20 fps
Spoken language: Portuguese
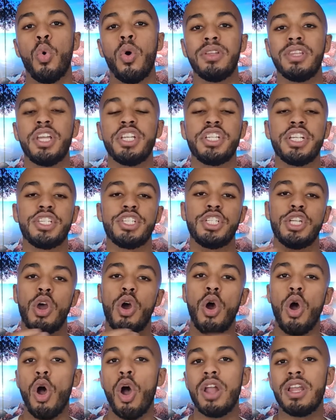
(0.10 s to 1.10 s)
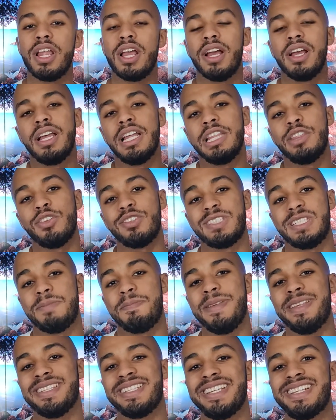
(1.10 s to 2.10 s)
Quando a gente olha nossas
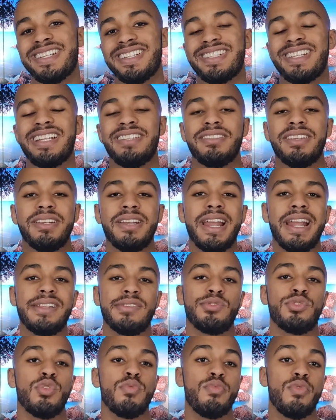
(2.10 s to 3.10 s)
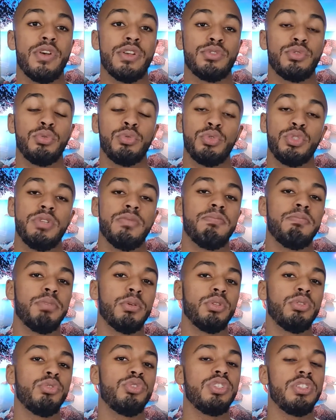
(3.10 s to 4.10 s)
pesquisas na internet sobre o assunto de
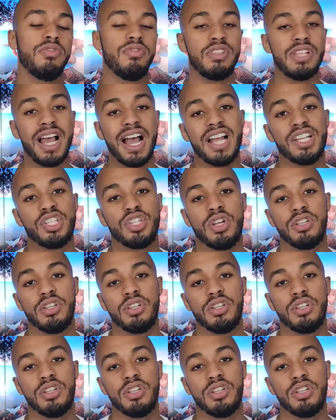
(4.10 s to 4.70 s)
produtividade,